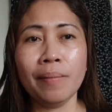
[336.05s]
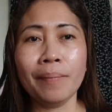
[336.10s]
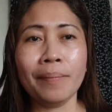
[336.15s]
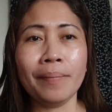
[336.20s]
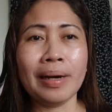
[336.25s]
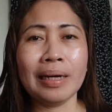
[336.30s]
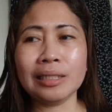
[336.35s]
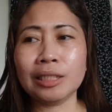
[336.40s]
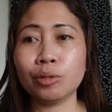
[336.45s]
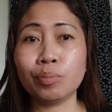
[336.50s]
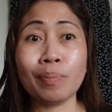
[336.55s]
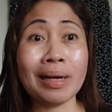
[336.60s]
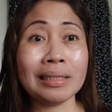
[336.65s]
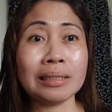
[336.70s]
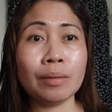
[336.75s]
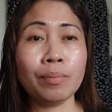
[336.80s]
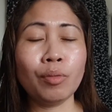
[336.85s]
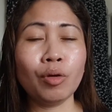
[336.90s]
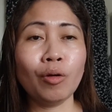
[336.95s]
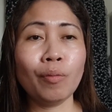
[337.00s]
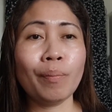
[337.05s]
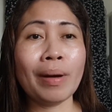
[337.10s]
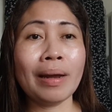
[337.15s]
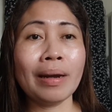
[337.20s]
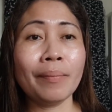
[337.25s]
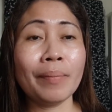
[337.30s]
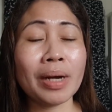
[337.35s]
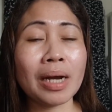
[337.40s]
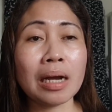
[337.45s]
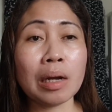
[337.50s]
mas possible
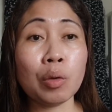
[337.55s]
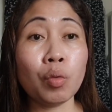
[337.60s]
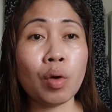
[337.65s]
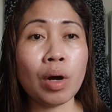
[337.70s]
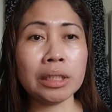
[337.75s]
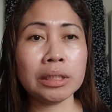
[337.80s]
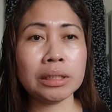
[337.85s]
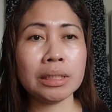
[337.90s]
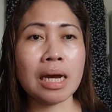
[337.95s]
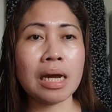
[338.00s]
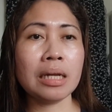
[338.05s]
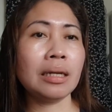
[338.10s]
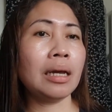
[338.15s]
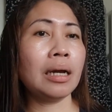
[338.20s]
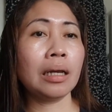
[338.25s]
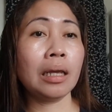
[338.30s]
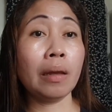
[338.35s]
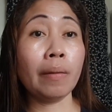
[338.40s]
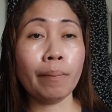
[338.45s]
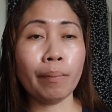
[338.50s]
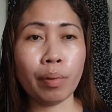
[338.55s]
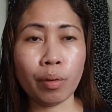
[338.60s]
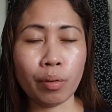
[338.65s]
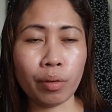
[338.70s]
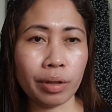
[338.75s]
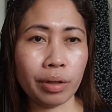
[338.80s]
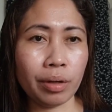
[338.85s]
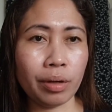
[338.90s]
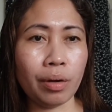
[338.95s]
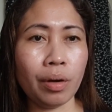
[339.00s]
pa na makakuha siya ng
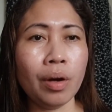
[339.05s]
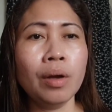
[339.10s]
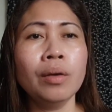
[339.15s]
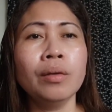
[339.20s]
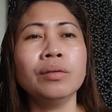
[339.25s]
employer.